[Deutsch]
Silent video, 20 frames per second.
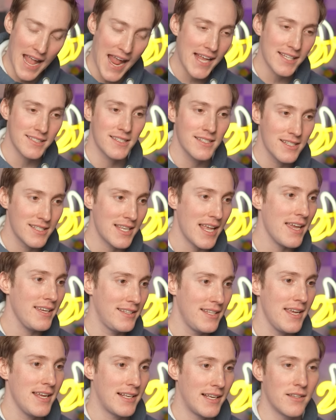Essen ist
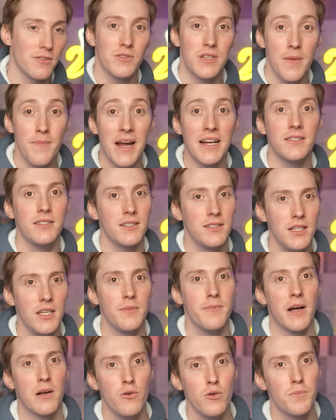echt eklig und der macht sich nicht
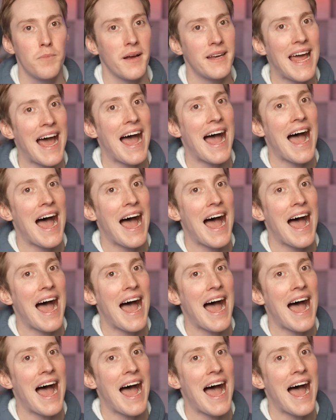mal gut bei einer